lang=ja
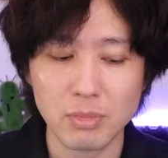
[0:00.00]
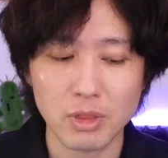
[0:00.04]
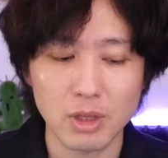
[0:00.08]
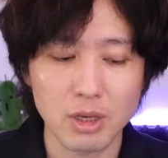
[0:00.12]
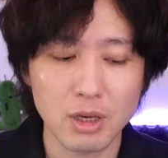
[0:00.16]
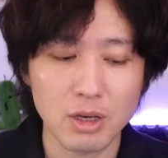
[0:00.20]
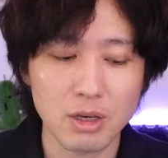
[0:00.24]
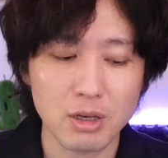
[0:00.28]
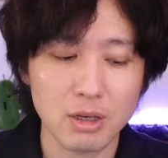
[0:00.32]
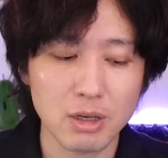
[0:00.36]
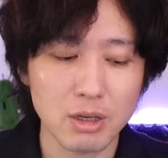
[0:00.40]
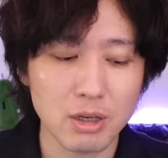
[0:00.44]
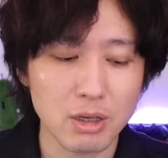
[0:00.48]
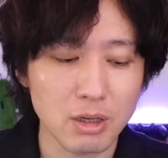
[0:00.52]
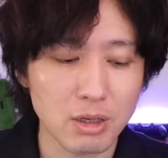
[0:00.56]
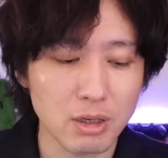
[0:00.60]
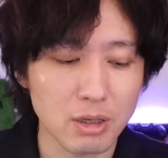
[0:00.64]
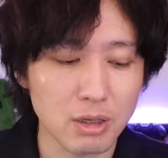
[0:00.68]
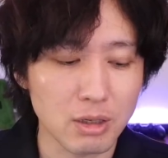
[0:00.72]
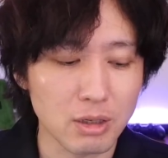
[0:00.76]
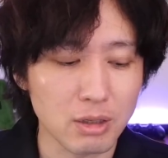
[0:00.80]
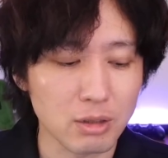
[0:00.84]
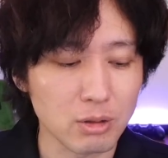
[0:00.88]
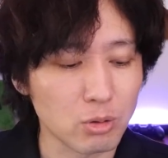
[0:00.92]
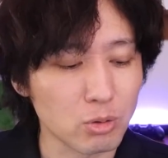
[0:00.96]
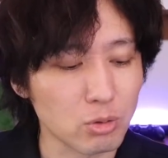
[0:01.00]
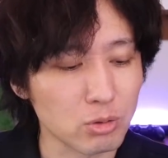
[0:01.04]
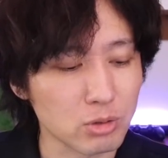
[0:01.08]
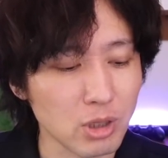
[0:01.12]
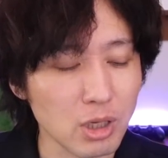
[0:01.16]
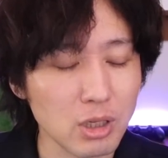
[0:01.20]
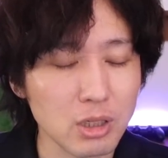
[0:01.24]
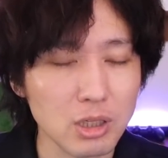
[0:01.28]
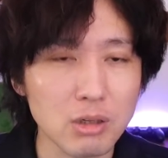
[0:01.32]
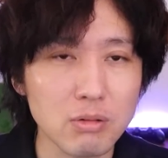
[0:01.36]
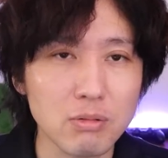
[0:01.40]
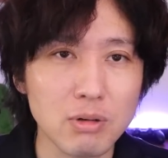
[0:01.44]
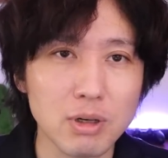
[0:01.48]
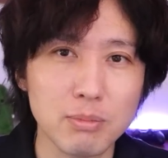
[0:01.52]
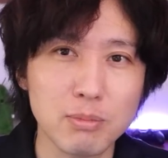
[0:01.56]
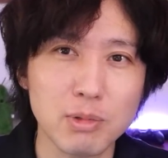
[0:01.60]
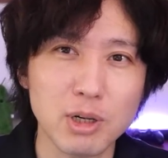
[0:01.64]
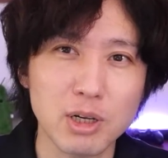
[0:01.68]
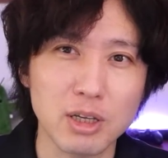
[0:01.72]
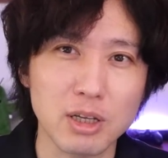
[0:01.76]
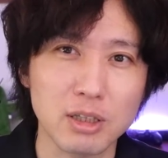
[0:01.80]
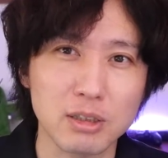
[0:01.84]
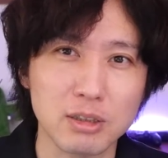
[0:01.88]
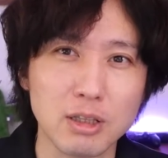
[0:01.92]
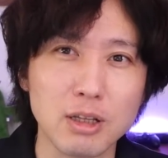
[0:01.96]
えー、っと最近はあん
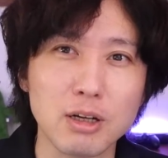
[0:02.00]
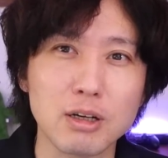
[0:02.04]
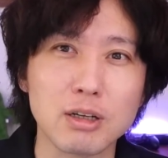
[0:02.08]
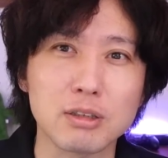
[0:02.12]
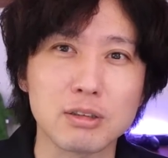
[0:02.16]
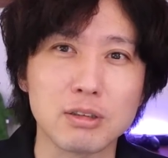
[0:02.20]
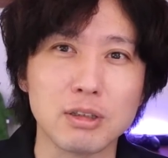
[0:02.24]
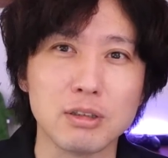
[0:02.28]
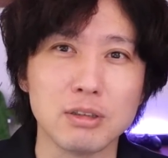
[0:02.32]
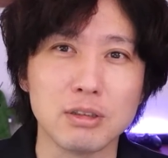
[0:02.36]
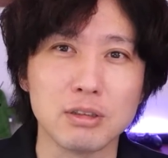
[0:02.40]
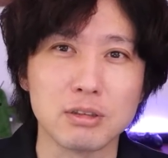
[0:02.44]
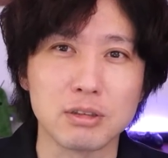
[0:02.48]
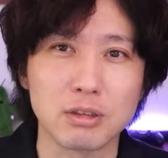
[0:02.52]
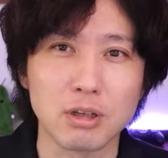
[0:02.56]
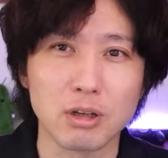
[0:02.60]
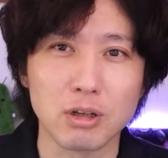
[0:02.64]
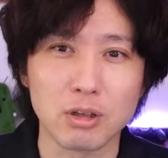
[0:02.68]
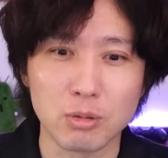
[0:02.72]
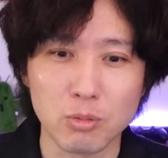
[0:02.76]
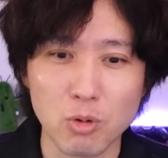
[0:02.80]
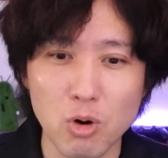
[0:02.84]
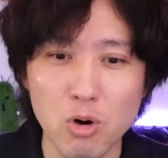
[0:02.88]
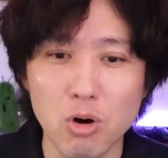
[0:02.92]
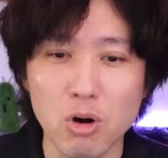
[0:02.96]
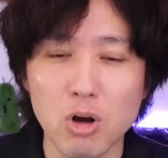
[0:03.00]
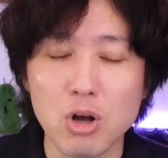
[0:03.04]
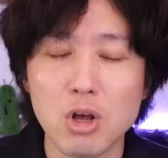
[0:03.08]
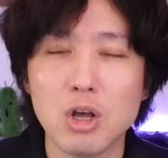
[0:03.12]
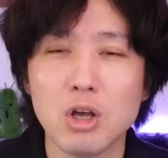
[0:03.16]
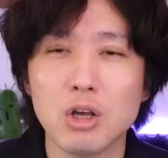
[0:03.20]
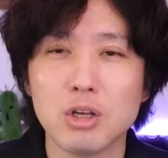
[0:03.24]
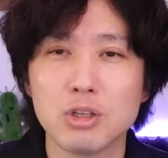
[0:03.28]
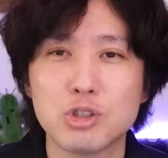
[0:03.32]
まりやってなかったんですけれども